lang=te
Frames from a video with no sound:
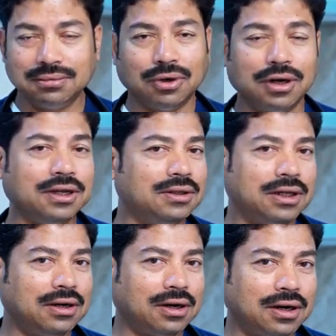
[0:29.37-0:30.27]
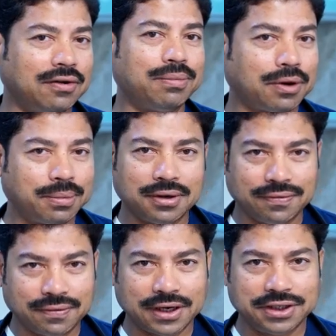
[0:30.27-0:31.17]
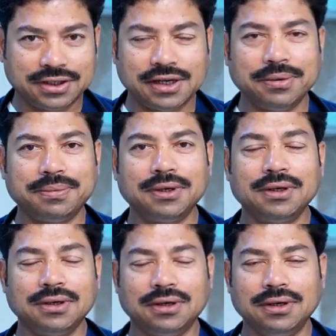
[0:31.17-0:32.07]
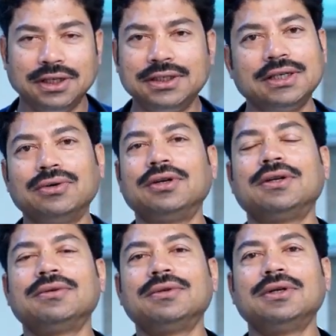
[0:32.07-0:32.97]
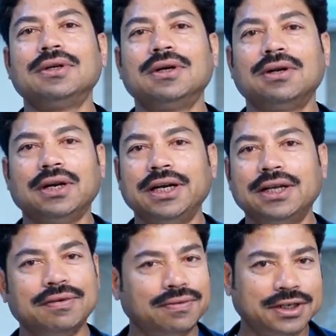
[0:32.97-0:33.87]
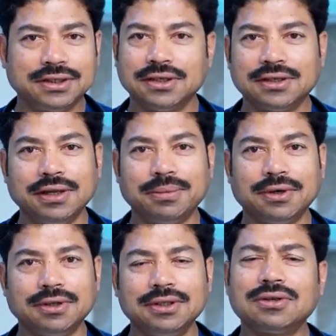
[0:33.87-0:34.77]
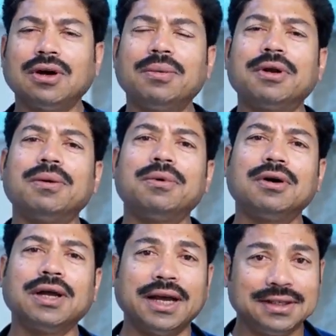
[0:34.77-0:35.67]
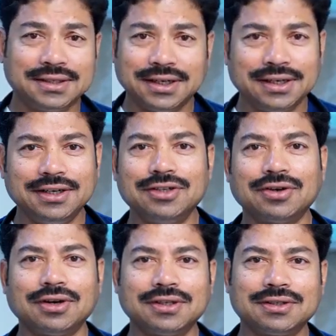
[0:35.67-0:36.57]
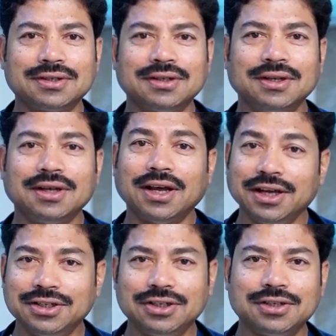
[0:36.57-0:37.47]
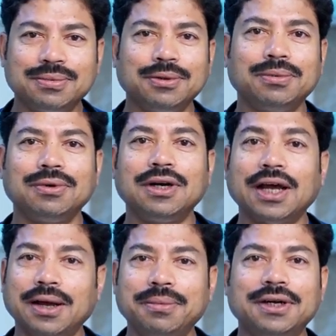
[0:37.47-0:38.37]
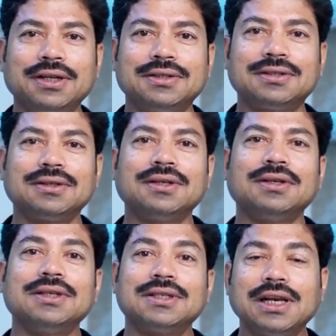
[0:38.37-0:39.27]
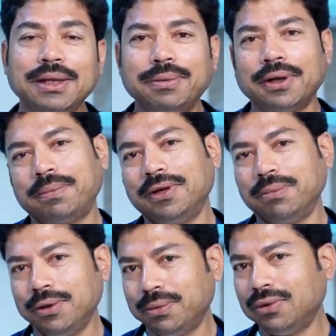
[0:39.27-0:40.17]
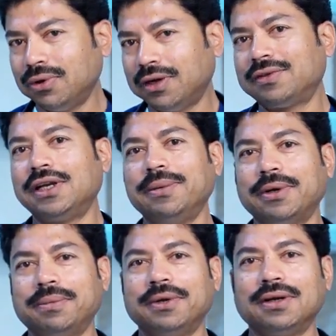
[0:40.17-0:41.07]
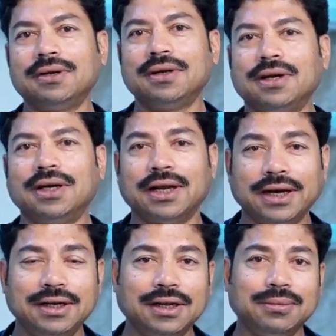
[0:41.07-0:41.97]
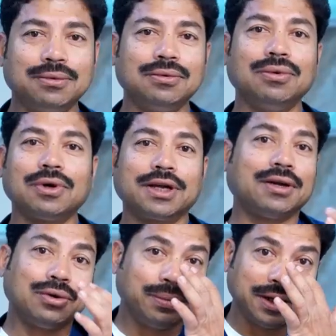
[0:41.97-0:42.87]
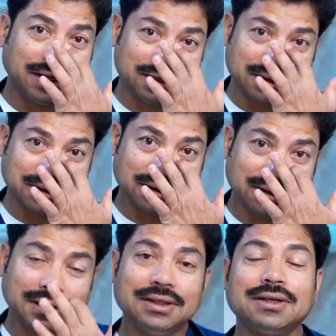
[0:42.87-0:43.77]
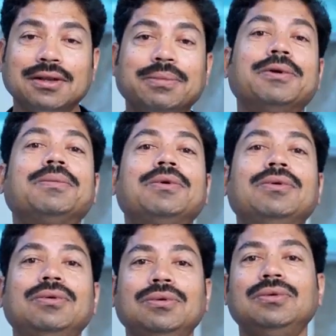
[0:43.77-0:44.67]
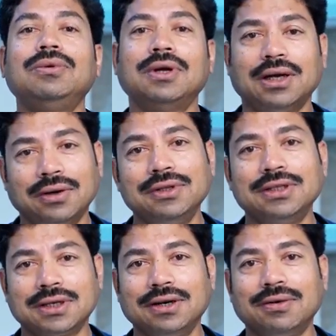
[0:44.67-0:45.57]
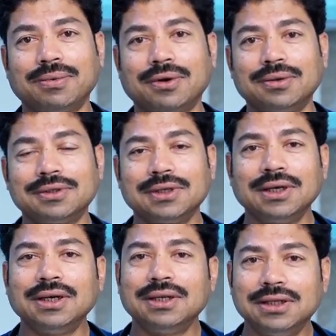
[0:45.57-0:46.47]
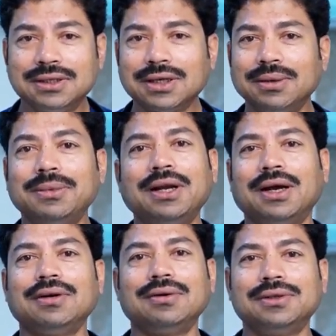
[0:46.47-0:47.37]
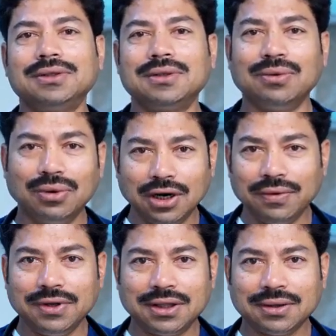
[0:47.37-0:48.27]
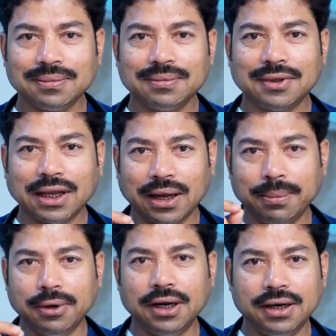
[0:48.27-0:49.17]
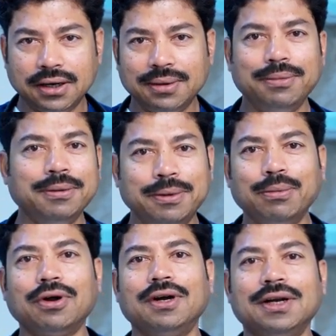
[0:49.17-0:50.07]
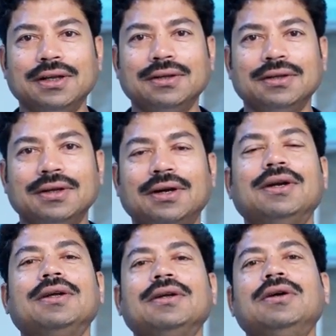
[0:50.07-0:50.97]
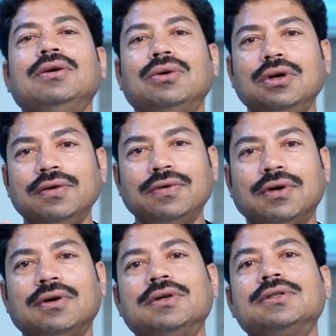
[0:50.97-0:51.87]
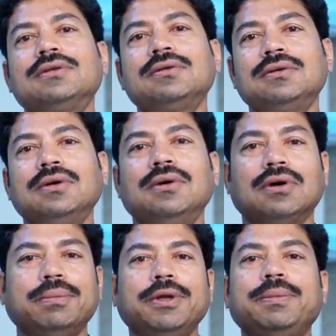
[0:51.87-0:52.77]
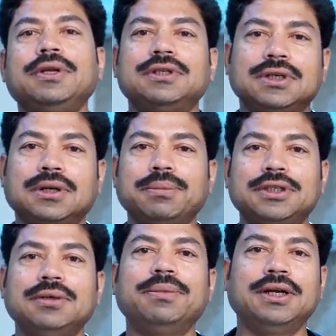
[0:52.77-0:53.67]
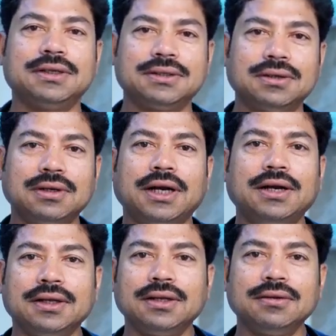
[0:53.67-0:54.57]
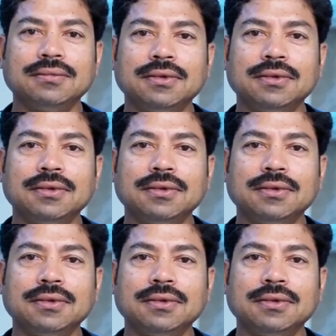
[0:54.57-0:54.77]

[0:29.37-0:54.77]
మార్నింగ్ దేల్ నాట్ హ్యావ్ ప్రాపర్ ఫ్రెష్ స్లీప్ డిజీగా ఉంటారు నైట్ టైం ఫ్రెష్గా స్లీప్ ఉంటుంది దిస్ కామన్ అమాంగ్ యాంగ్జైటీ డిజార్డర్స్ యాంగ్షియస్ పీపుల్ డయాబెటిక్స్ స్లీప్ యాప్నియా పీపుల్ హూ హ్యావ్ స్లీప్ యాప్నియా అంటే నైట్ టైం గురక ఎక్కువ పెట్టేసి దీస్ ఆర్ ద పీపుల్ హూ హ్యావ్ దిస్ కైండ్ ఆఫ్ ప్రాబ్లమ్స్ దిస్ కెన్ బి డయాగ్నోజ్డ్ ఓన్లీ విత్ అంబులేటరీ బీపీ మానిటరింగ్ అంటే ట్వంటీ ఫోర్ అవర్స్ ఒక బీపీ చిన్న మిషన్ పెట్టేస్తారు హ్యాండ్కి